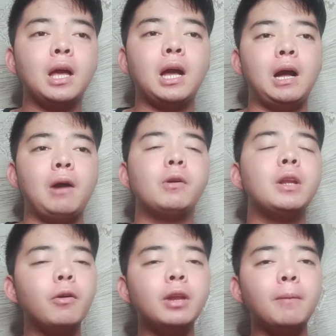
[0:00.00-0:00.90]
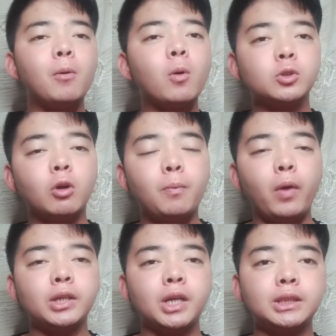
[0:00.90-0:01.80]
Uh, Una-una po, gusto ko pong
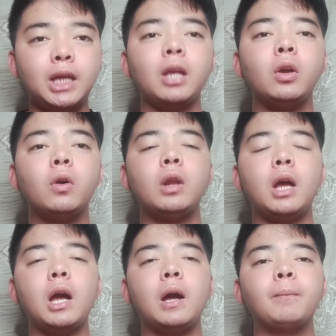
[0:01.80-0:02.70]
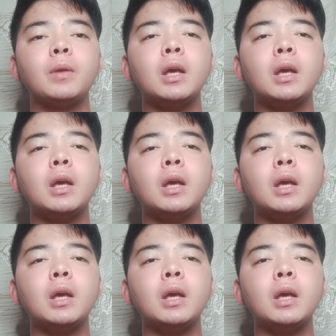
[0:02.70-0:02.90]
i-share sa inyo na